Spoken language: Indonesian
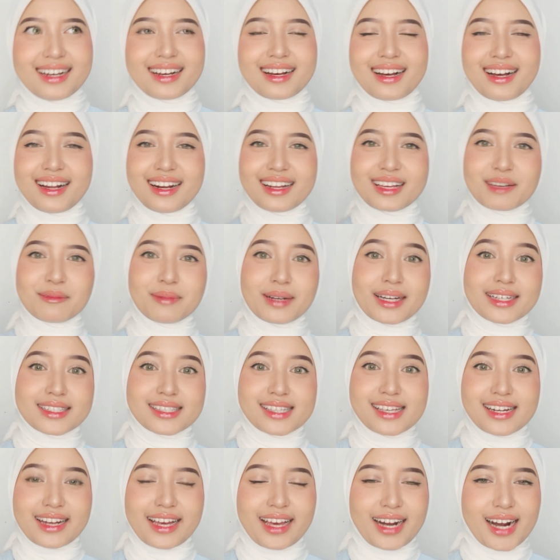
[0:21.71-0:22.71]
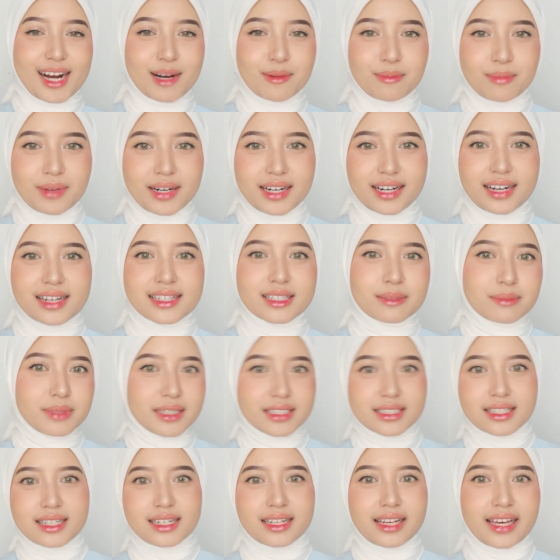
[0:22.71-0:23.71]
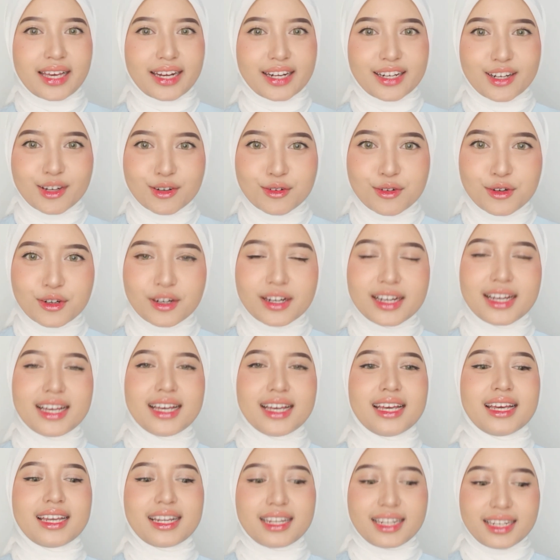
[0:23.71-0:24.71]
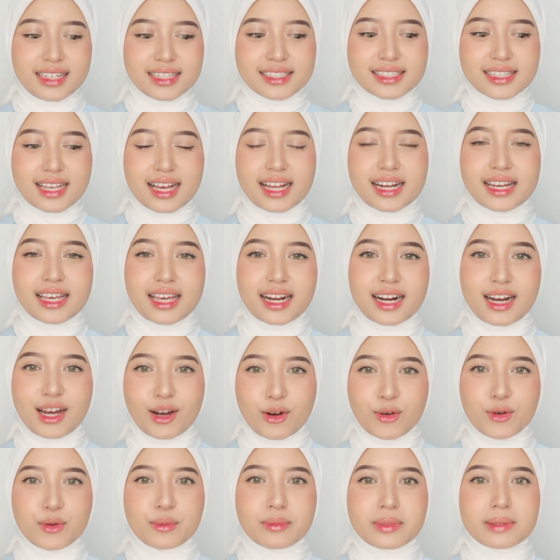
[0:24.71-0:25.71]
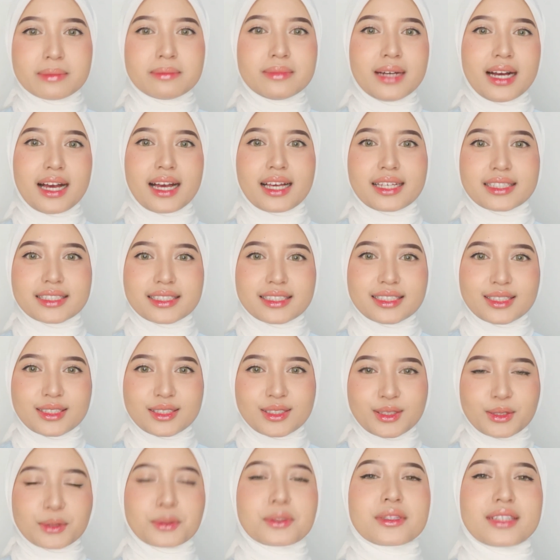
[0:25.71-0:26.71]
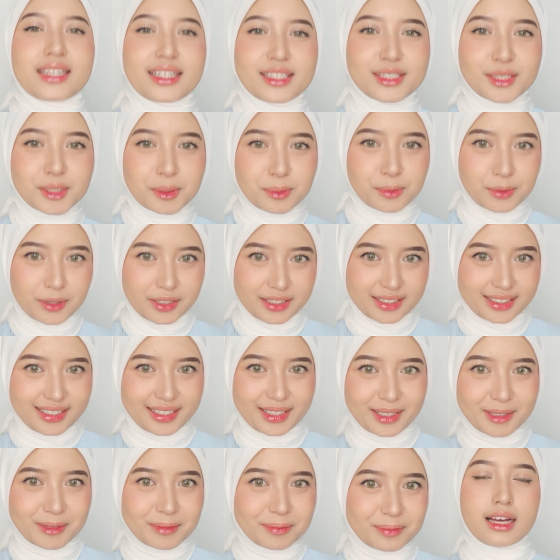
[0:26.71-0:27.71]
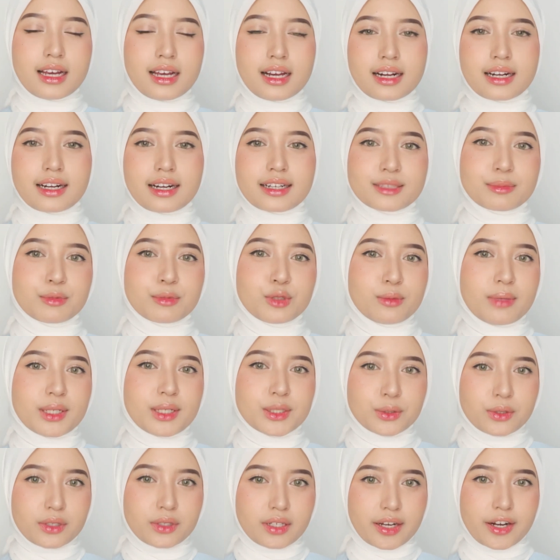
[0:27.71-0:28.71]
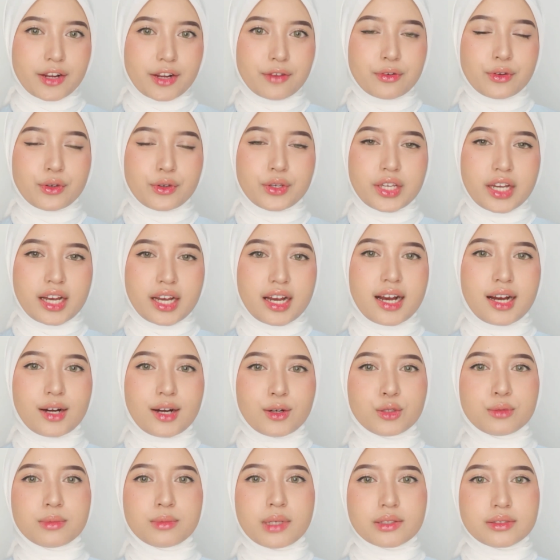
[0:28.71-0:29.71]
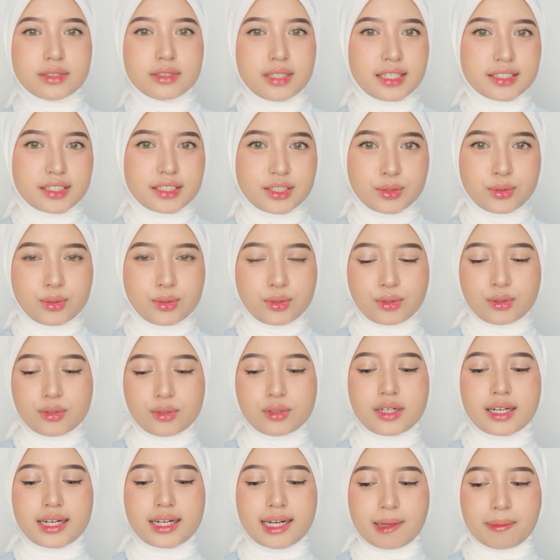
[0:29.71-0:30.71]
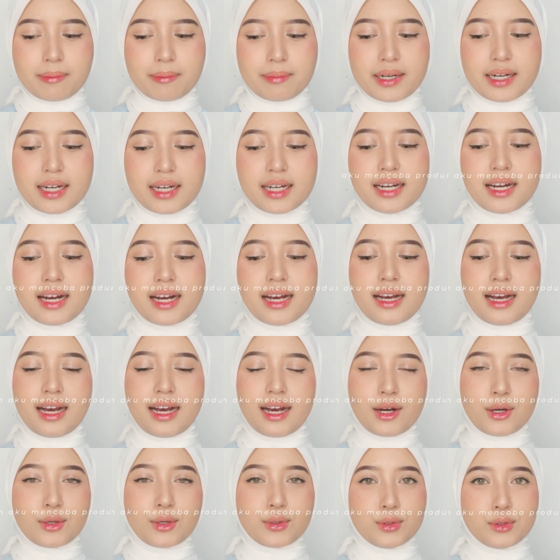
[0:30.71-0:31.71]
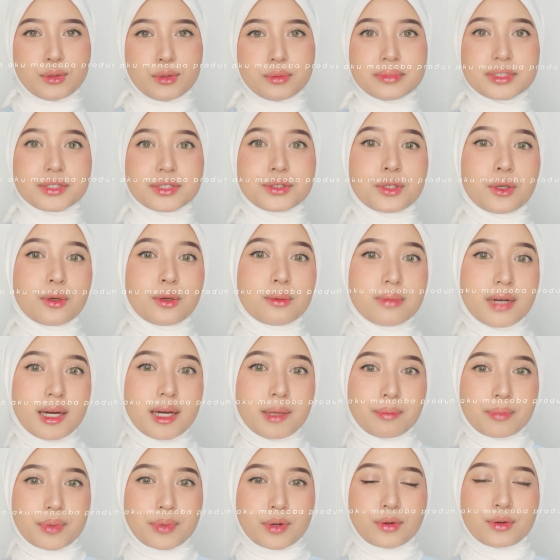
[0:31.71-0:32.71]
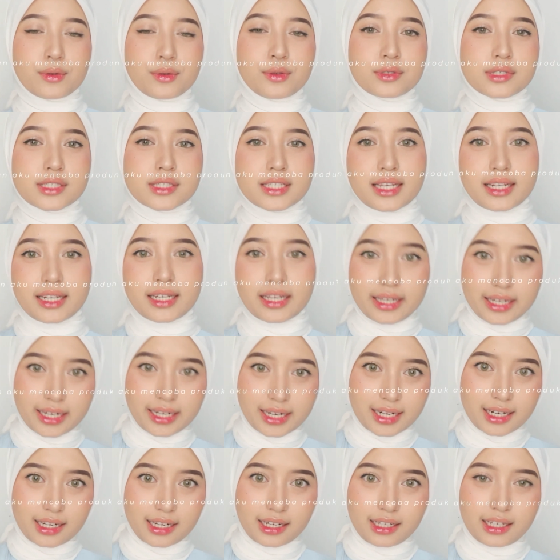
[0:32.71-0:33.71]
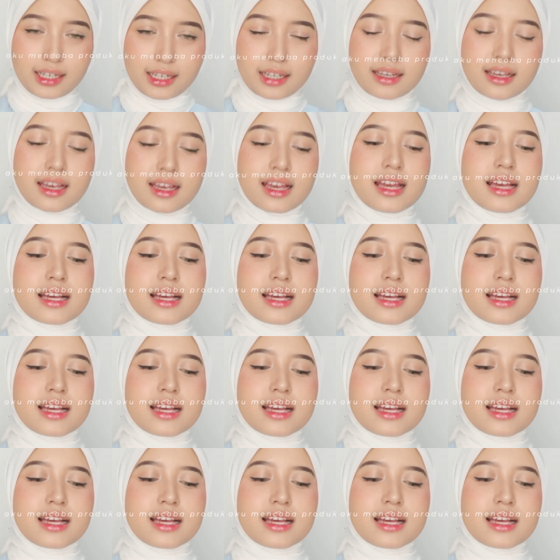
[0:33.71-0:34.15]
Kak lagi pakai skincare apa? Kak spill skincarenya dong Ini sekalian aku membahas tuntas semuanya Nah sebelum masuk ke reviewnya, aku mau jelasin dulu kenapa aku mencoba produk skincare ini.